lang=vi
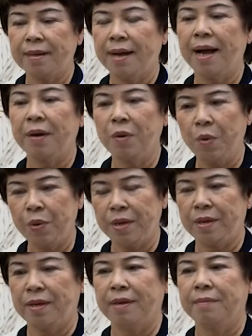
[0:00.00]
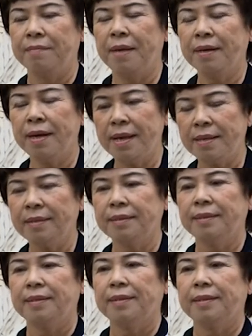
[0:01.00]
Hà Nội, Bắc Ninh,
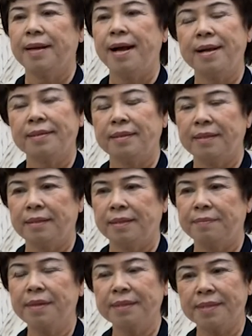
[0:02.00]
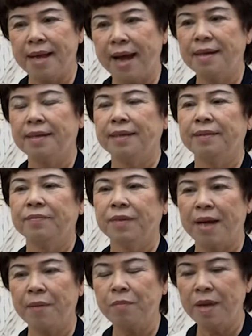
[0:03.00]
Hà Bắc Giang và
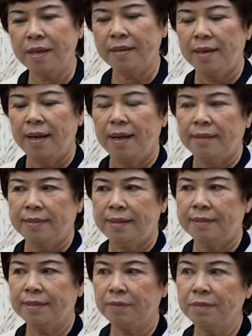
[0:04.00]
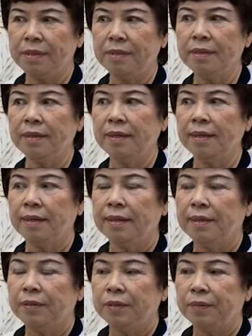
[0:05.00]
Nam Định. Thì trong những à,
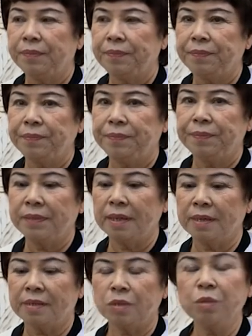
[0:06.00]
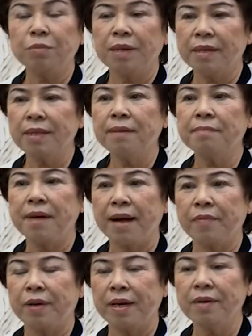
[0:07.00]
đợt xúc tiến thương
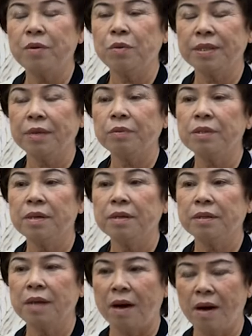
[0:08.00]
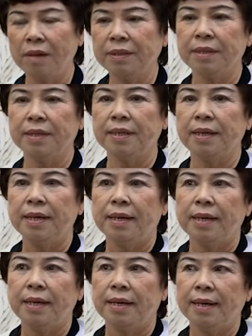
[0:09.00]
mại và kết nối giao thương đó thì
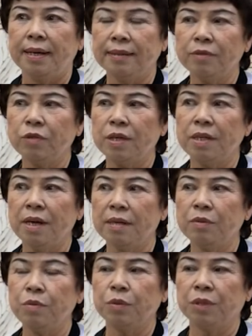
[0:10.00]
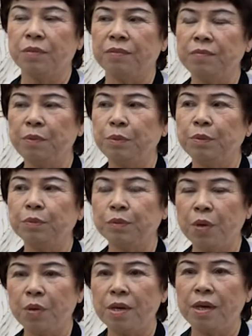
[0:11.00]
à, các nữ doanh nhân của tỉnh Vĩnh Phúc chúng
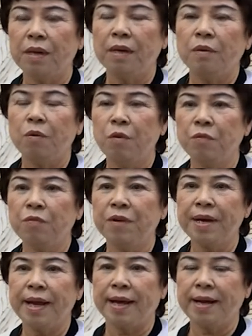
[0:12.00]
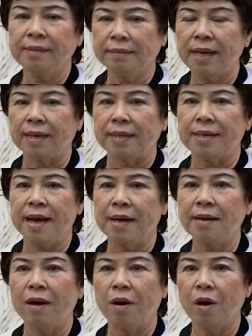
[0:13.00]
tôi cùng với lại các tỉnh đã
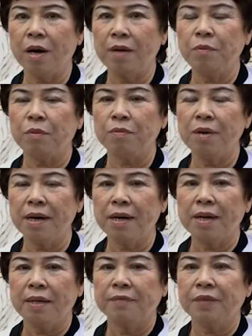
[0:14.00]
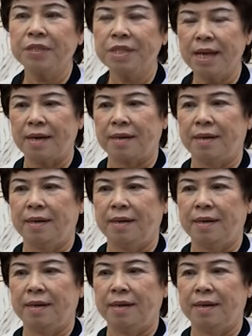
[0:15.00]
có cái một bước phát triển